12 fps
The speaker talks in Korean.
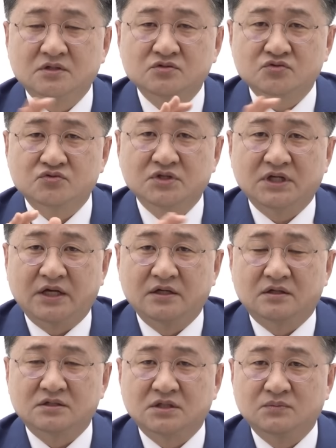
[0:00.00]
영수증이나
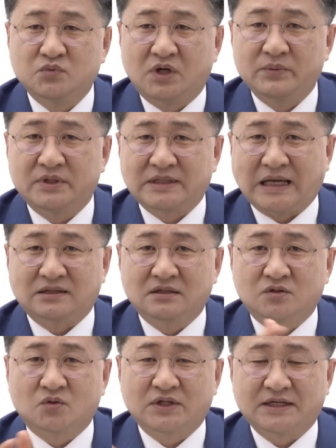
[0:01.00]
이런 걸 첨부하면 다
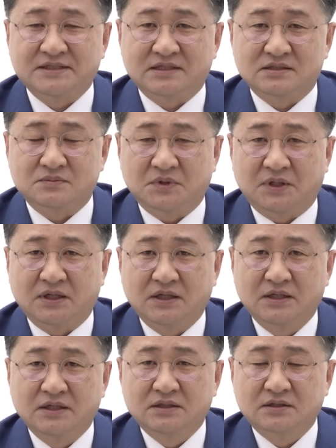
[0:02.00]
들통나지 않습니까?
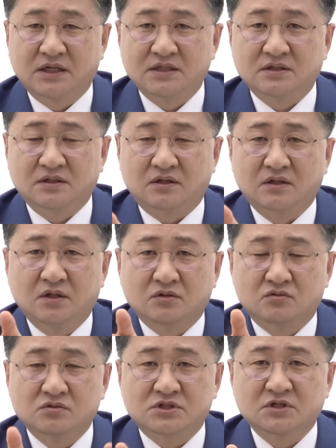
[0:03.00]
그래서
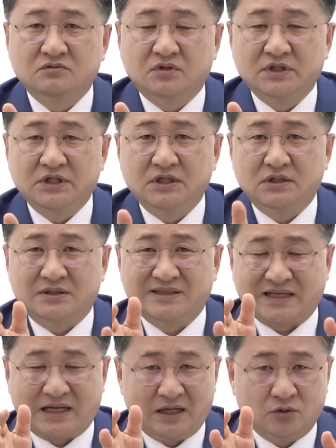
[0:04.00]
국정원이
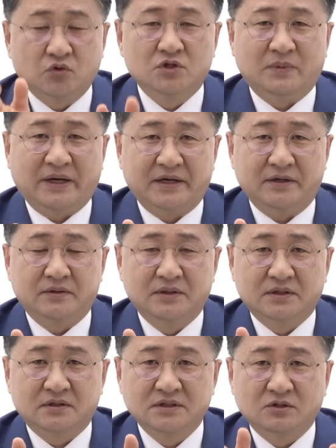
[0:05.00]
다 돈이 많아요.
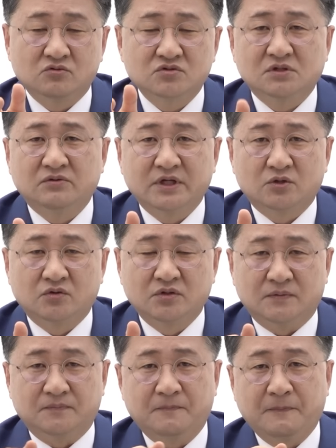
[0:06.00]
근데 국정원의
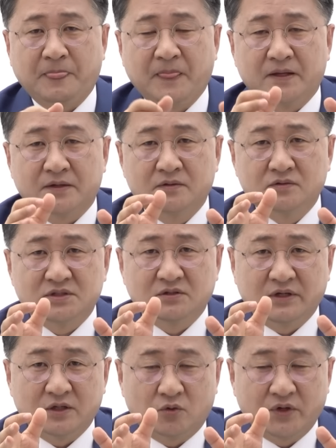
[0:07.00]
돈은
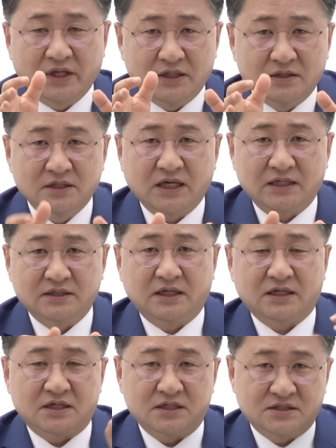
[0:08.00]
국정원의 돈에 있는 게
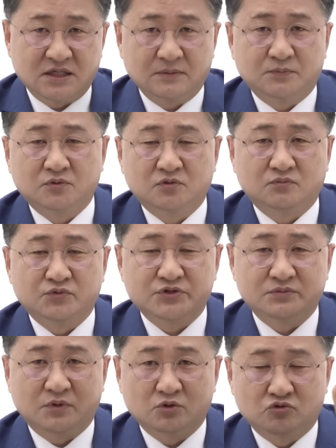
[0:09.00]
아니라 기재부
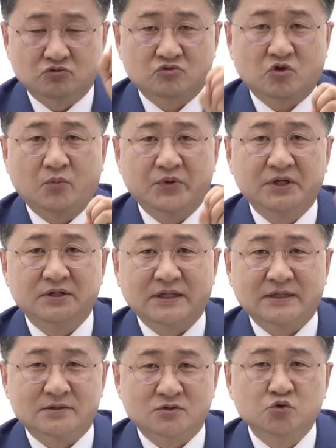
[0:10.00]
무슨 뭐 국토부 이런
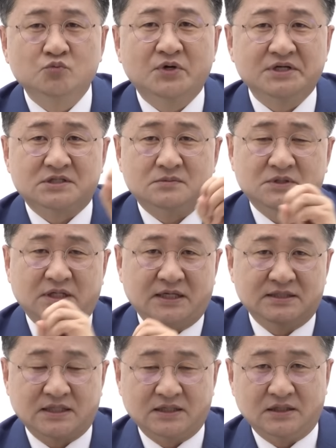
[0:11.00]
데 숨어 있습니다.
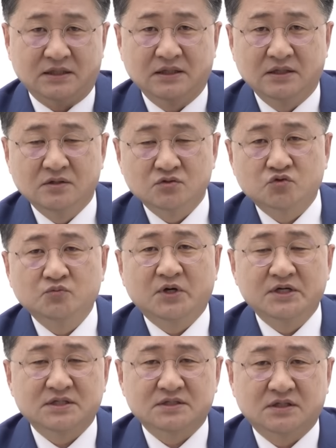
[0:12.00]
예산이.
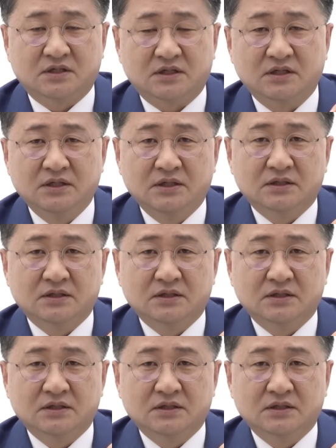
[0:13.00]
숨어 있어서